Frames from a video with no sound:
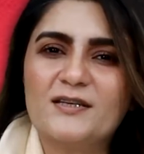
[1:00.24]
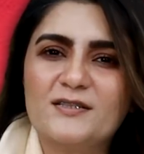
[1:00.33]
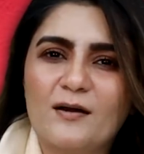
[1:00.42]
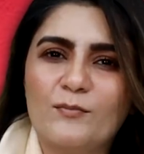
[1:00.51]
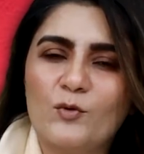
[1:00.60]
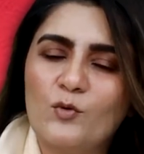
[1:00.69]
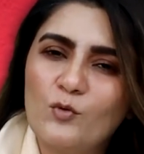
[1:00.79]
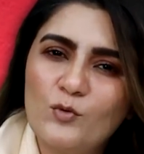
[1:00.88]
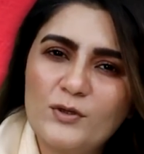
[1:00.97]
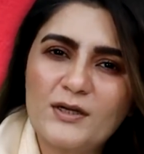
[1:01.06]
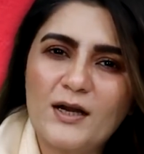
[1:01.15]
इलाही साहब हो
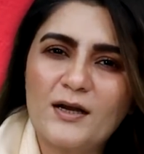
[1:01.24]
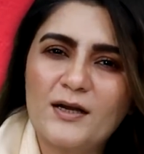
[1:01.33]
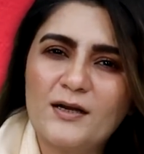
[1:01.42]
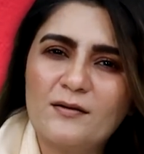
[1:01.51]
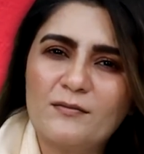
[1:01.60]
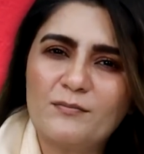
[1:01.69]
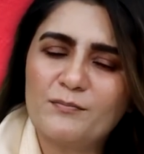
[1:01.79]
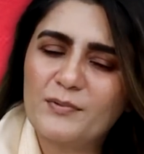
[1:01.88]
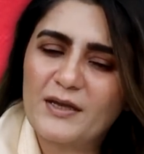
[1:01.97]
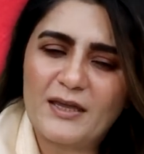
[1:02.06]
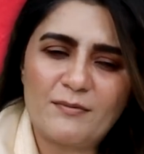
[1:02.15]
उनका
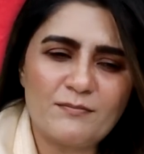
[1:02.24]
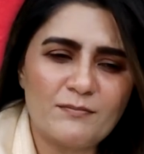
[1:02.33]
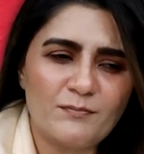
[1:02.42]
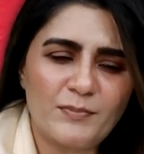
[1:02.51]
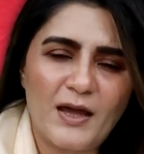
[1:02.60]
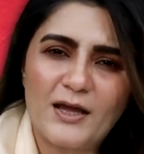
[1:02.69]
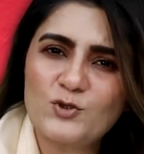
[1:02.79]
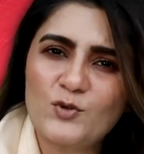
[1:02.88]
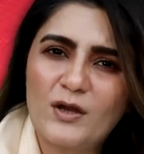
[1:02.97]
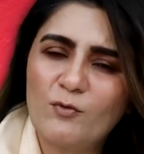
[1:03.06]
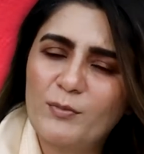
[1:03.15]
गेम प्लान
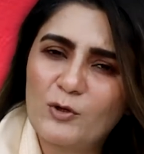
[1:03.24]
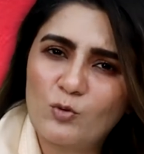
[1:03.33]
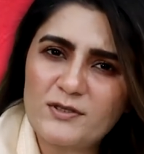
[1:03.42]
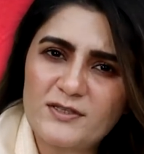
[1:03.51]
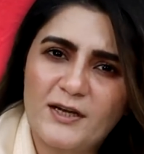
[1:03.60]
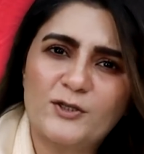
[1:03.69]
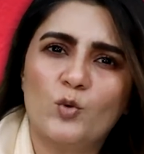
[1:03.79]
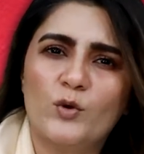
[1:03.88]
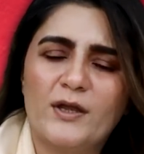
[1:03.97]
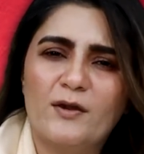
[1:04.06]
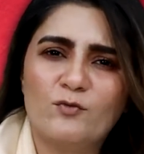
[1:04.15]
जो है वो बिल्कुल सेट
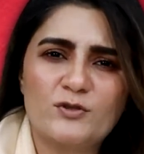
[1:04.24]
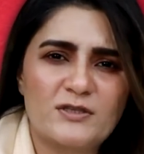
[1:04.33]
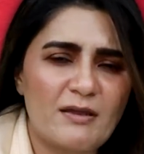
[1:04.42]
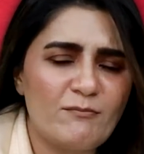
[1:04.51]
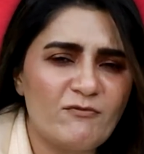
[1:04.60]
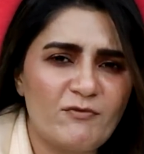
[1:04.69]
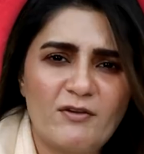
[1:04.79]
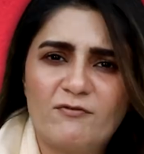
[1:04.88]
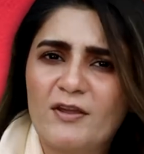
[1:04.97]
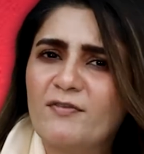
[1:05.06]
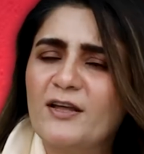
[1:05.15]
हो गया है वो सेम
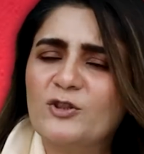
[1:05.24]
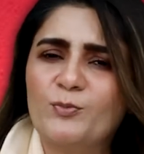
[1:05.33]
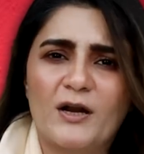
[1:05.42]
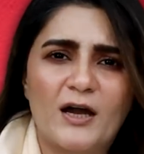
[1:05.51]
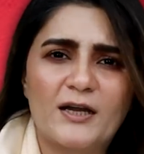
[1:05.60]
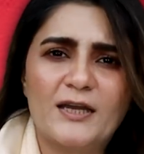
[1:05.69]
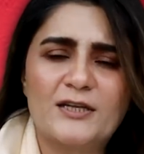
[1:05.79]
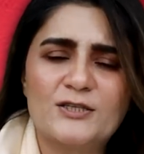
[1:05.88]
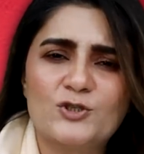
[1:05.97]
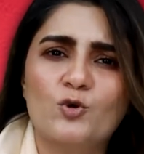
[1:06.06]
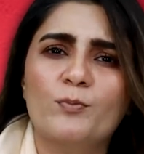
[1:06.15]
वेवलेंथ पर आ गए हैं
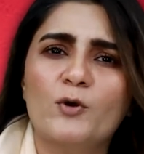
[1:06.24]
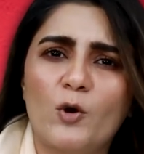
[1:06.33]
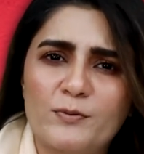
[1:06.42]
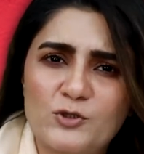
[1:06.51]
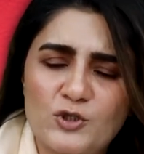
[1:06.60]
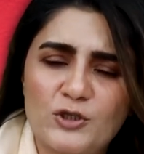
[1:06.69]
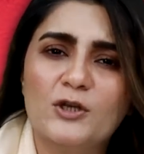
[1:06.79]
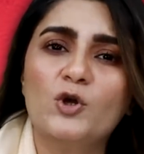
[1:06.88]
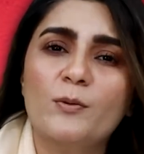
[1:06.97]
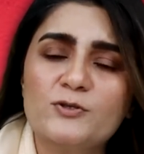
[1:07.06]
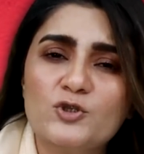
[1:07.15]
जिसके ऊपर ऑपोजिशन
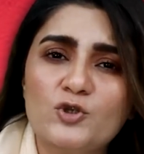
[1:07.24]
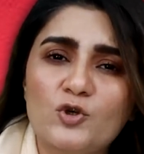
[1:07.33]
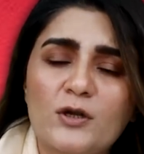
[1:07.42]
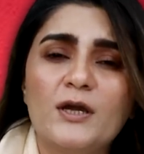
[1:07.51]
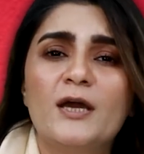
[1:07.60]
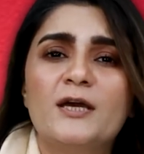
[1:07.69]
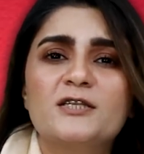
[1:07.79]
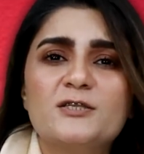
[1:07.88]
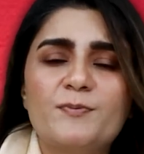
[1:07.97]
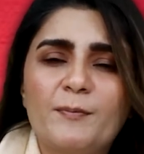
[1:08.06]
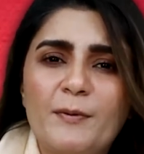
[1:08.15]
यानी ऑपोजिशन कौन
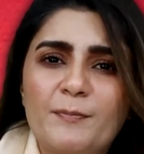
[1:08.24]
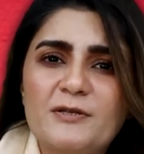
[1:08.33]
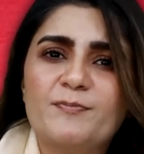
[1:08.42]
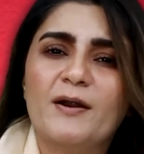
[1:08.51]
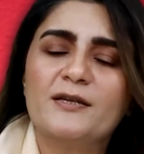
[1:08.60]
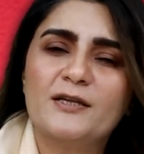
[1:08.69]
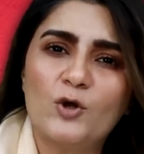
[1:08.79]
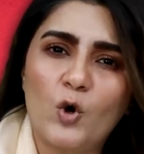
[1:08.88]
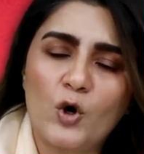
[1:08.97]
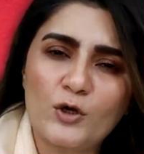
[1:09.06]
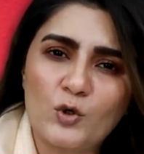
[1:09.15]
जिस पर पीपल्स पार्टी
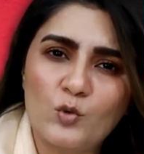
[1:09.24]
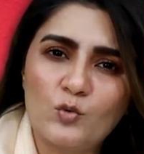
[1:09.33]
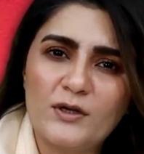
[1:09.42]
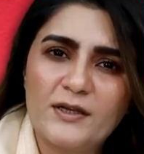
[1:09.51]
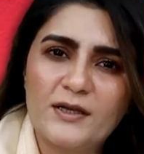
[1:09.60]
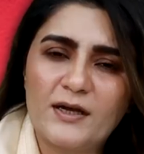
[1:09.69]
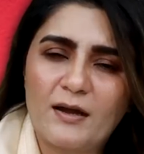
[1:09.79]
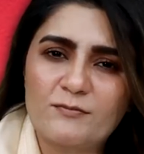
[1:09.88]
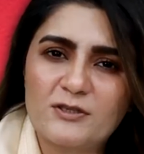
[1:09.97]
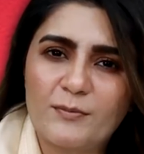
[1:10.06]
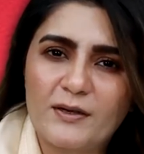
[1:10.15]
और नून लीग
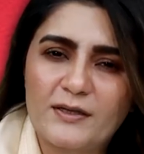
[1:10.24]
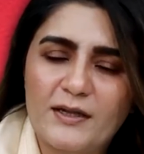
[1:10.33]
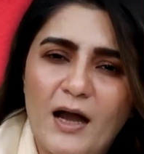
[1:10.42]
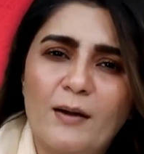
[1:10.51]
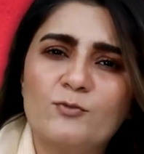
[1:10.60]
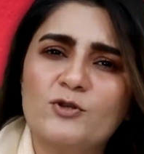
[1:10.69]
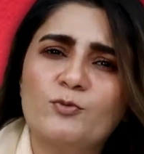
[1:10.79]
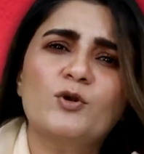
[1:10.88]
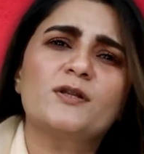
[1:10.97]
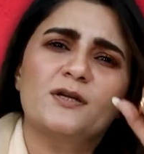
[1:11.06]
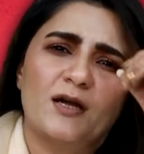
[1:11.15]
आराम से बैठे हैं आप मुझे
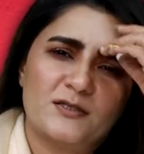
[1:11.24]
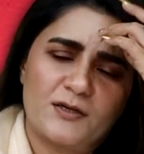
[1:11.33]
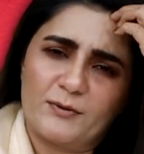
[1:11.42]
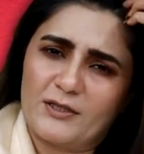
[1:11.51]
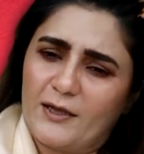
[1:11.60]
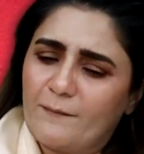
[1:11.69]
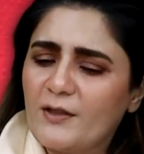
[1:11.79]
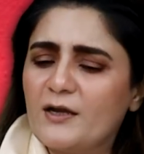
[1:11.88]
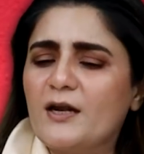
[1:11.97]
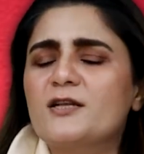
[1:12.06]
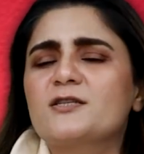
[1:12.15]
पूरा दिन आज का बताएं
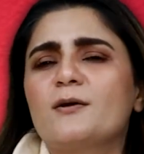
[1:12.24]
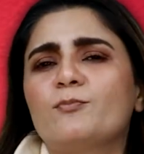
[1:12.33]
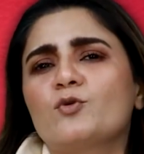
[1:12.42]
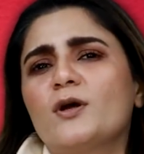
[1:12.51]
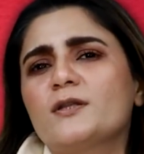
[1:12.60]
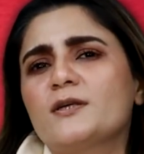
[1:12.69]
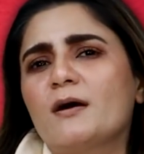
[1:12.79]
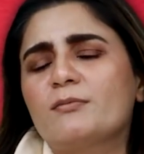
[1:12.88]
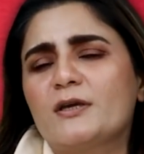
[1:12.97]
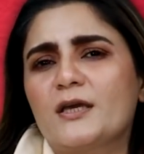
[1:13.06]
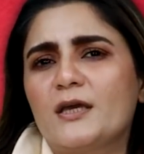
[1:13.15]
अगर आज का पूरा दिन आप
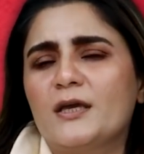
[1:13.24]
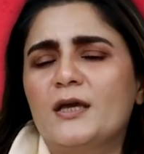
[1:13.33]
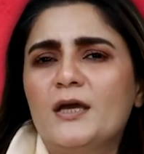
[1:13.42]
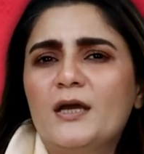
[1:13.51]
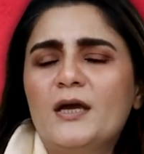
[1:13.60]
देखें